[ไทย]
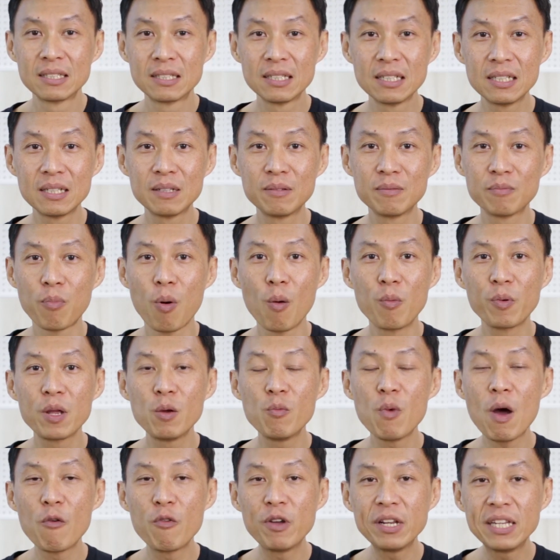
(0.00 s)
ซึ่งผมคิ
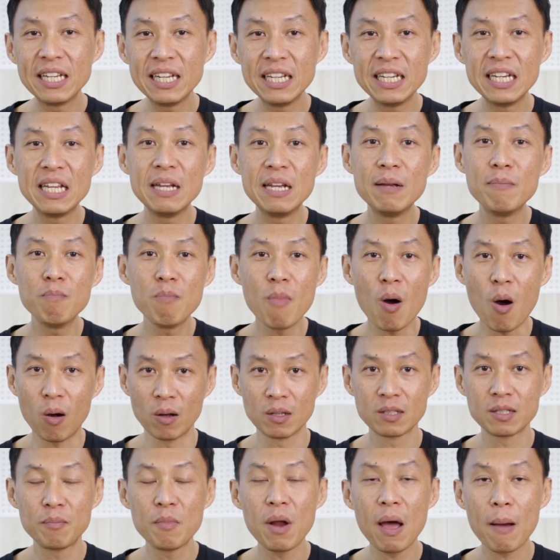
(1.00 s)
ดว่าวิธีนี้เหมาะ
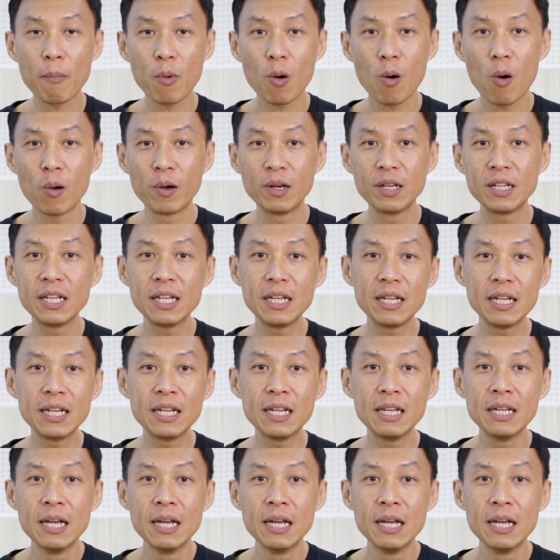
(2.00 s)
สำหรับคนที่